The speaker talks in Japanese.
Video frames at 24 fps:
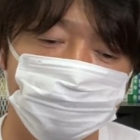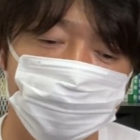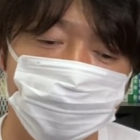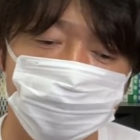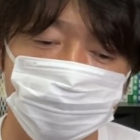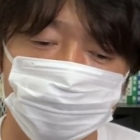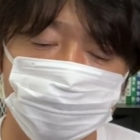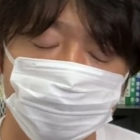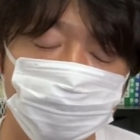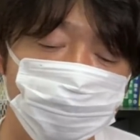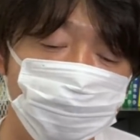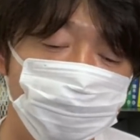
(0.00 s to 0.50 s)
もち
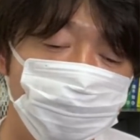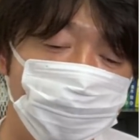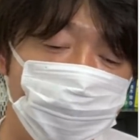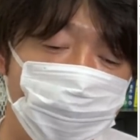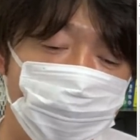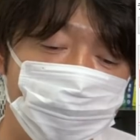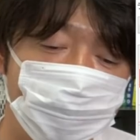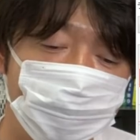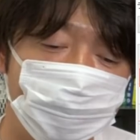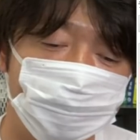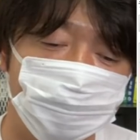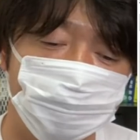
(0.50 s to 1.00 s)
ろんちょっと今日は
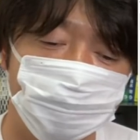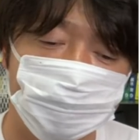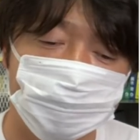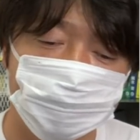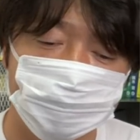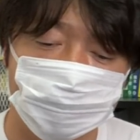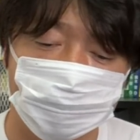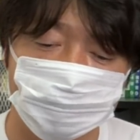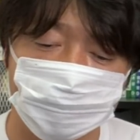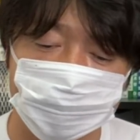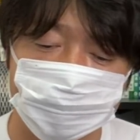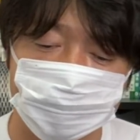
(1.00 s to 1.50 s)
ね、えー、同意
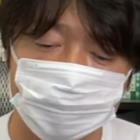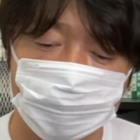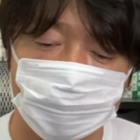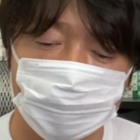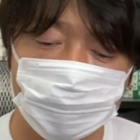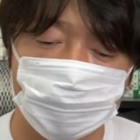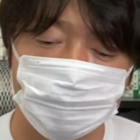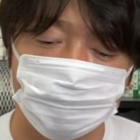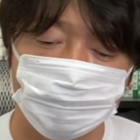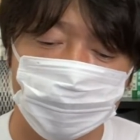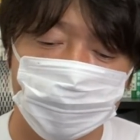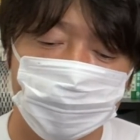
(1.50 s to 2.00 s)
づいてます
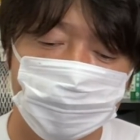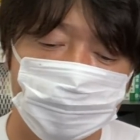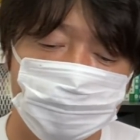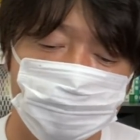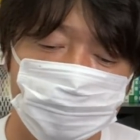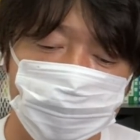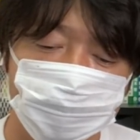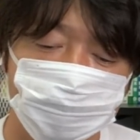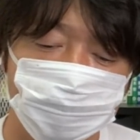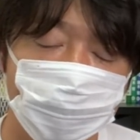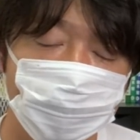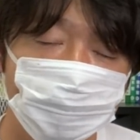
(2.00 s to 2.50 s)
が、
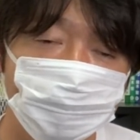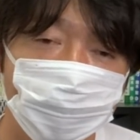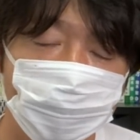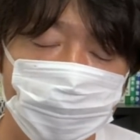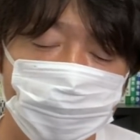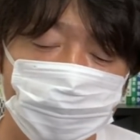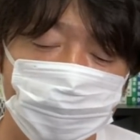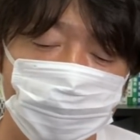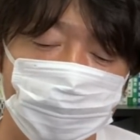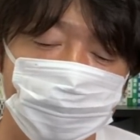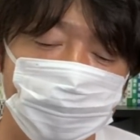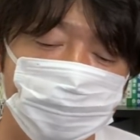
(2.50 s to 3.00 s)
まあその辺は
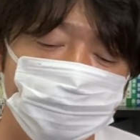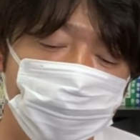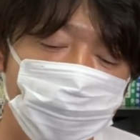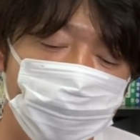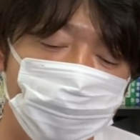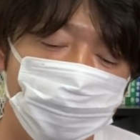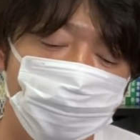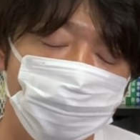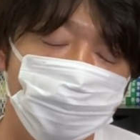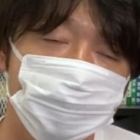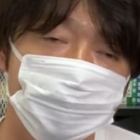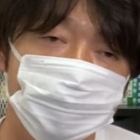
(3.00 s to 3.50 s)
ね、えー、ま
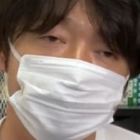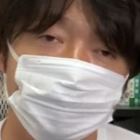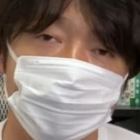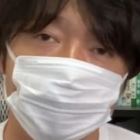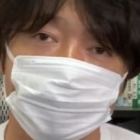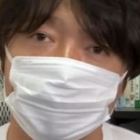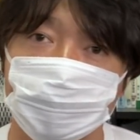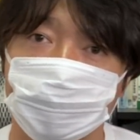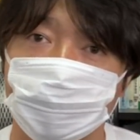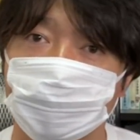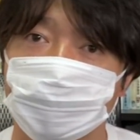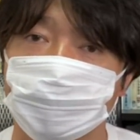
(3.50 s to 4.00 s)
あ押し
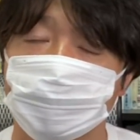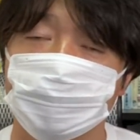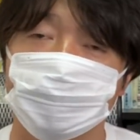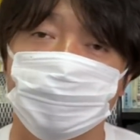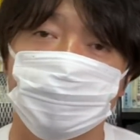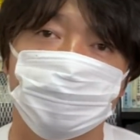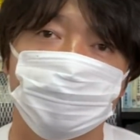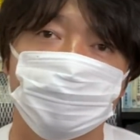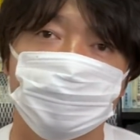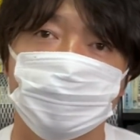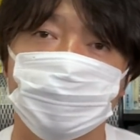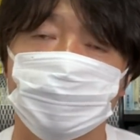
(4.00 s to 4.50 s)
目でね、
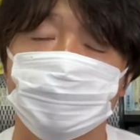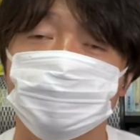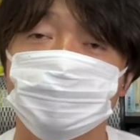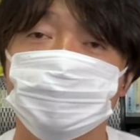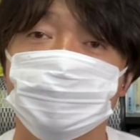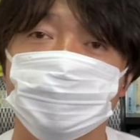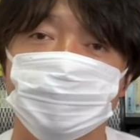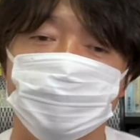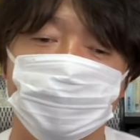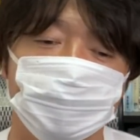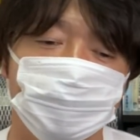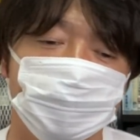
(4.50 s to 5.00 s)
拾ってい
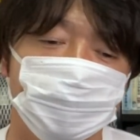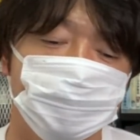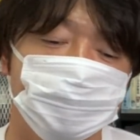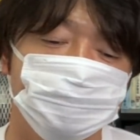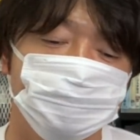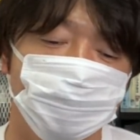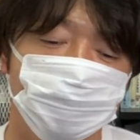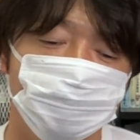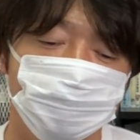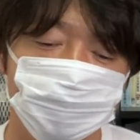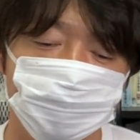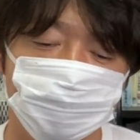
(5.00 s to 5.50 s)
くって戦略
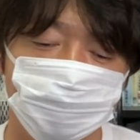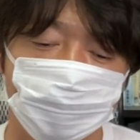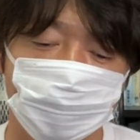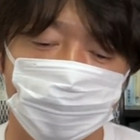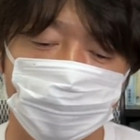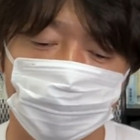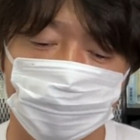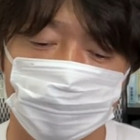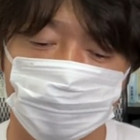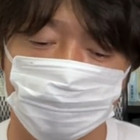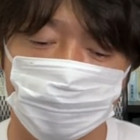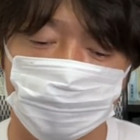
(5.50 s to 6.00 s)
も面白い
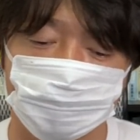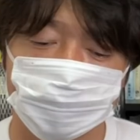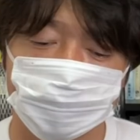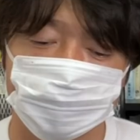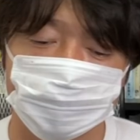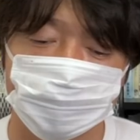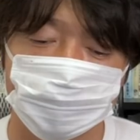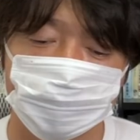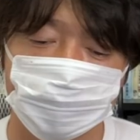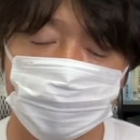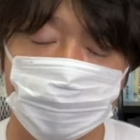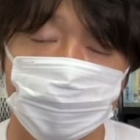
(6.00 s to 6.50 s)
かなと
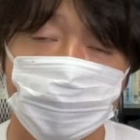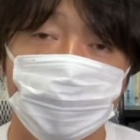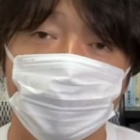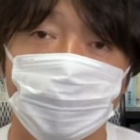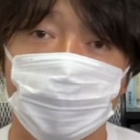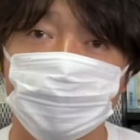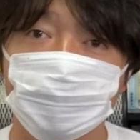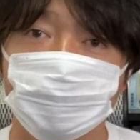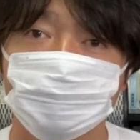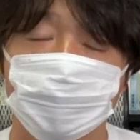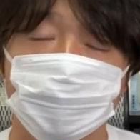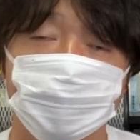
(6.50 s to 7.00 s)
すし、
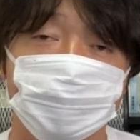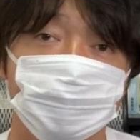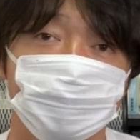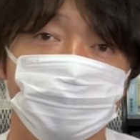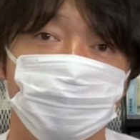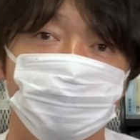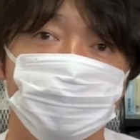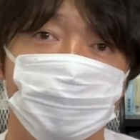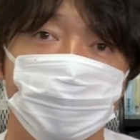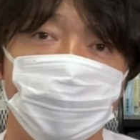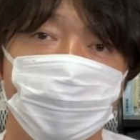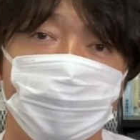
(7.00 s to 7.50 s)
あとは皆さん
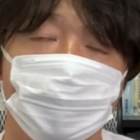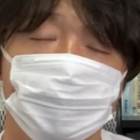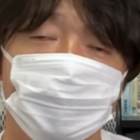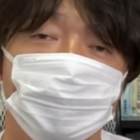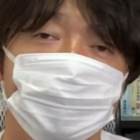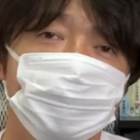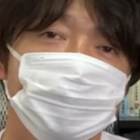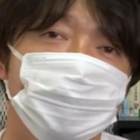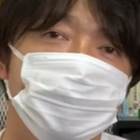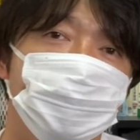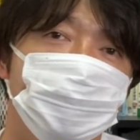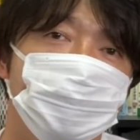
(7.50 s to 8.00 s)
の方でね、
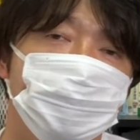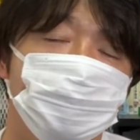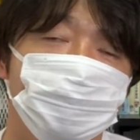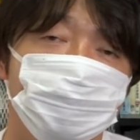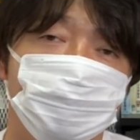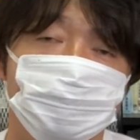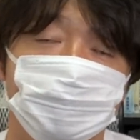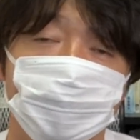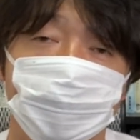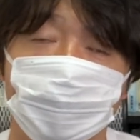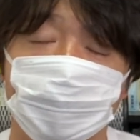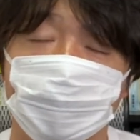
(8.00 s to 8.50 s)
えー、
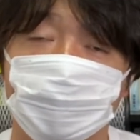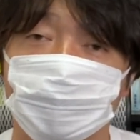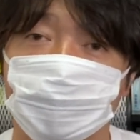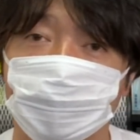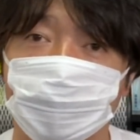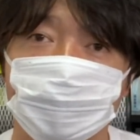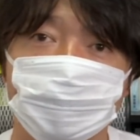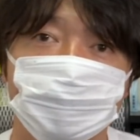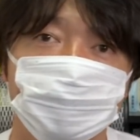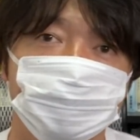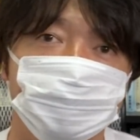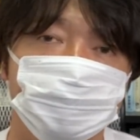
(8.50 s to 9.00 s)
この銘柄、
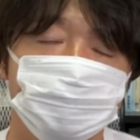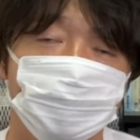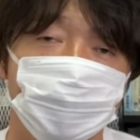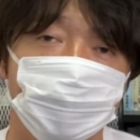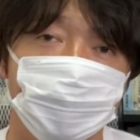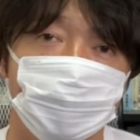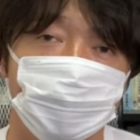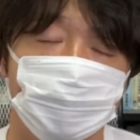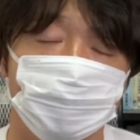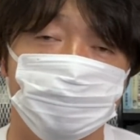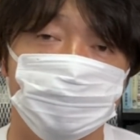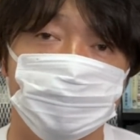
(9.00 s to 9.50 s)
研究
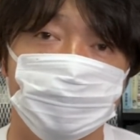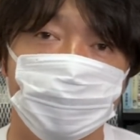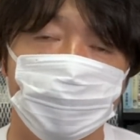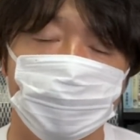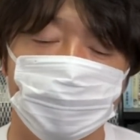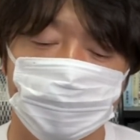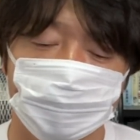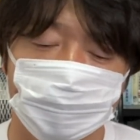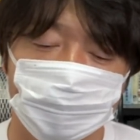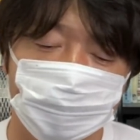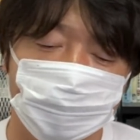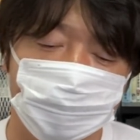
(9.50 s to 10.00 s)
銘柄として
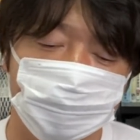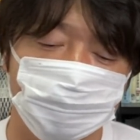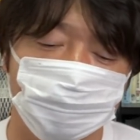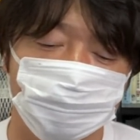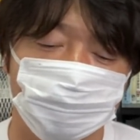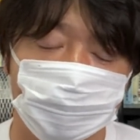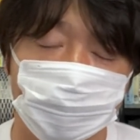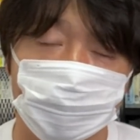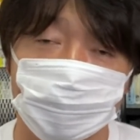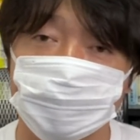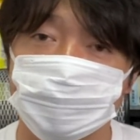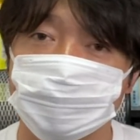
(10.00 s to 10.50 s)
ね、いろい
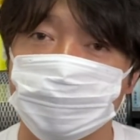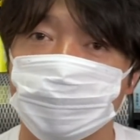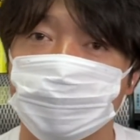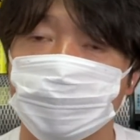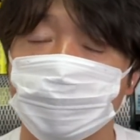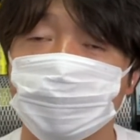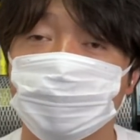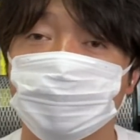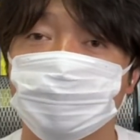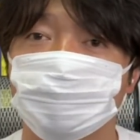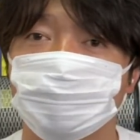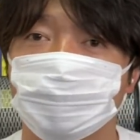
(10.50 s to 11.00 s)
ろ決算
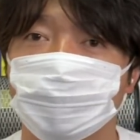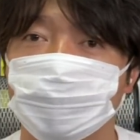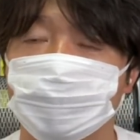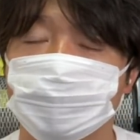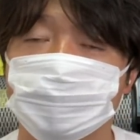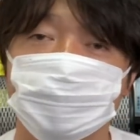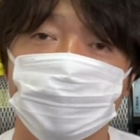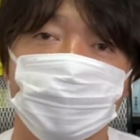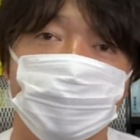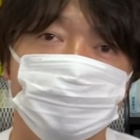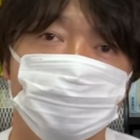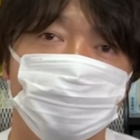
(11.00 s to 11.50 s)
内容とか
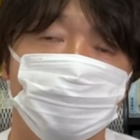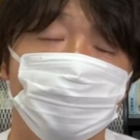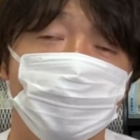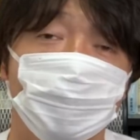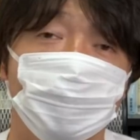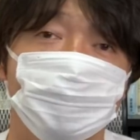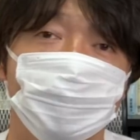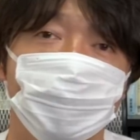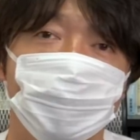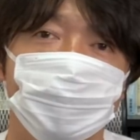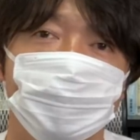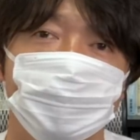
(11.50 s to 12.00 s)
チャートと
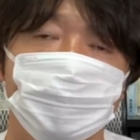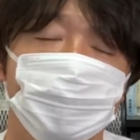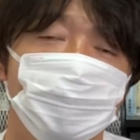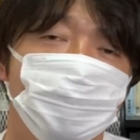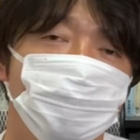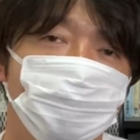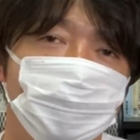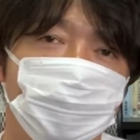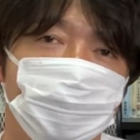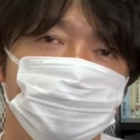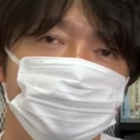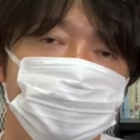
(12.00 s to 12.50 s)
かをね、
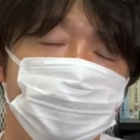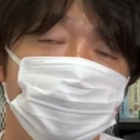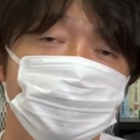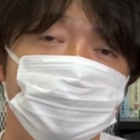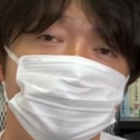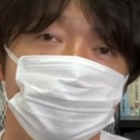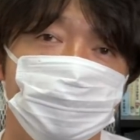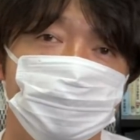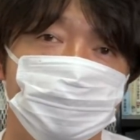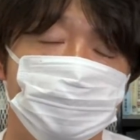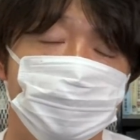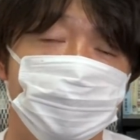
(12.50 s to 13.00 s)
他の
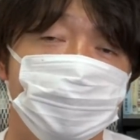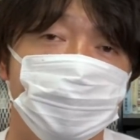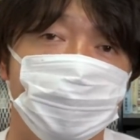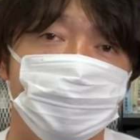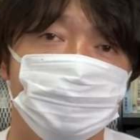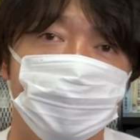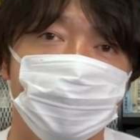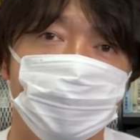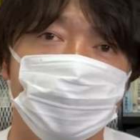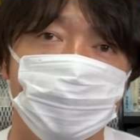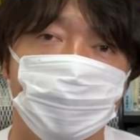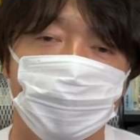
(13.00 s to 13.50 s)
セクターと見比
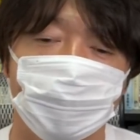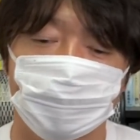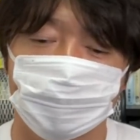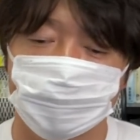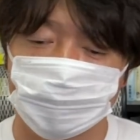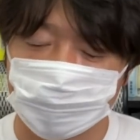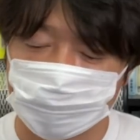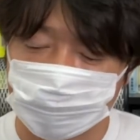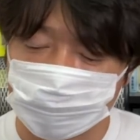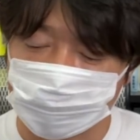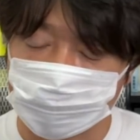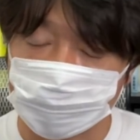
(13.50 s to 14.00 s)
べながら、
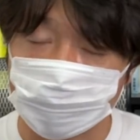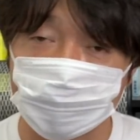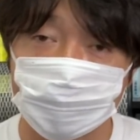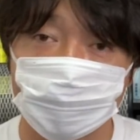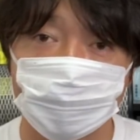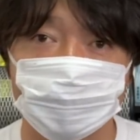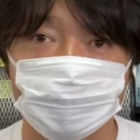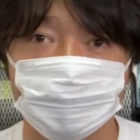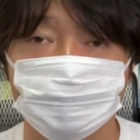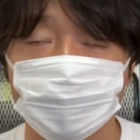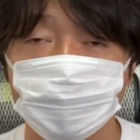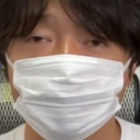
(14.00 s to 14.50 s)
えー、
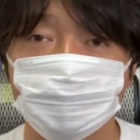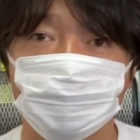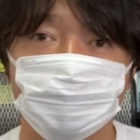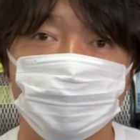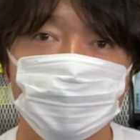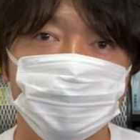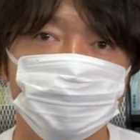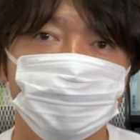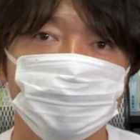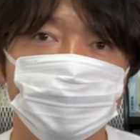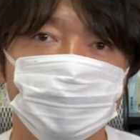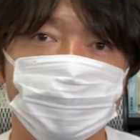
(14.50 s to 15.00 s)
考えてみても
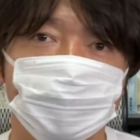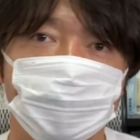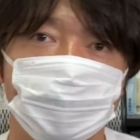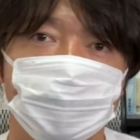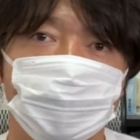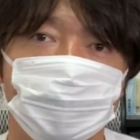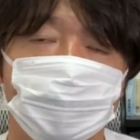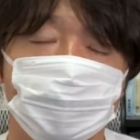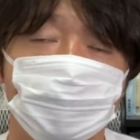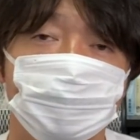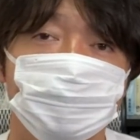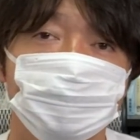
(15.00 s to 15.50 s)
面白いんじゃな
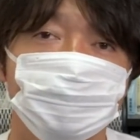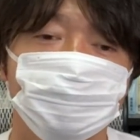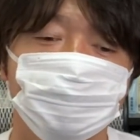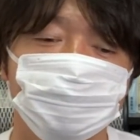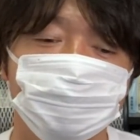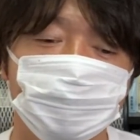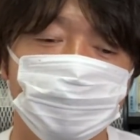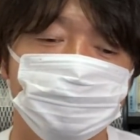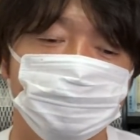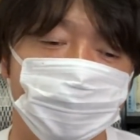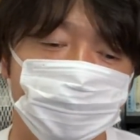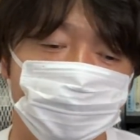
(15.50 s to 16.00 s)
いかなという
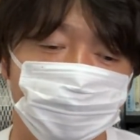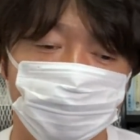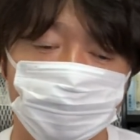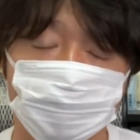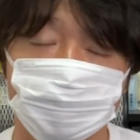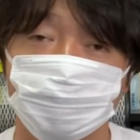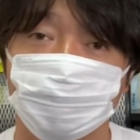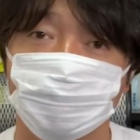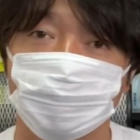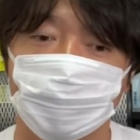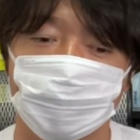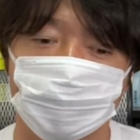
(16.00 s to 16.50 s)
ことで、まずご
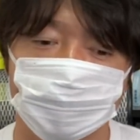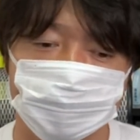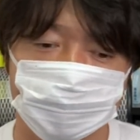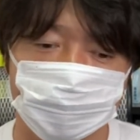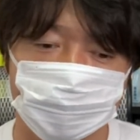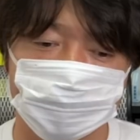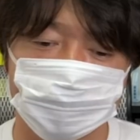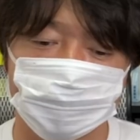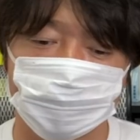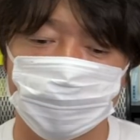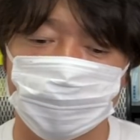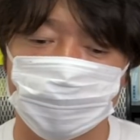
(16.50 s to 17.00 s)
紹介
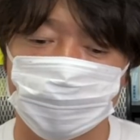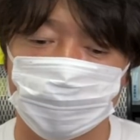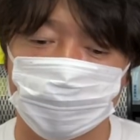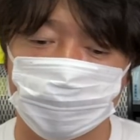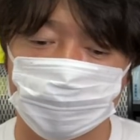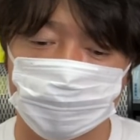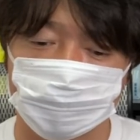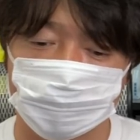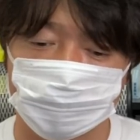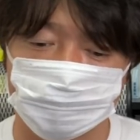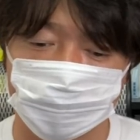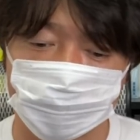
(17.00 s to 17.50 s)
させていた
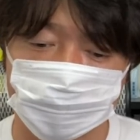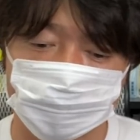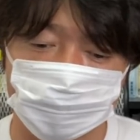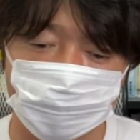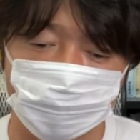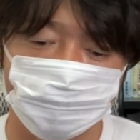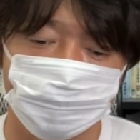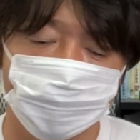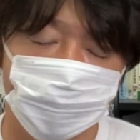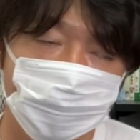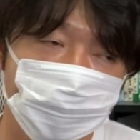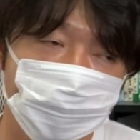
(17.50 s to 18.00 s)
だきました。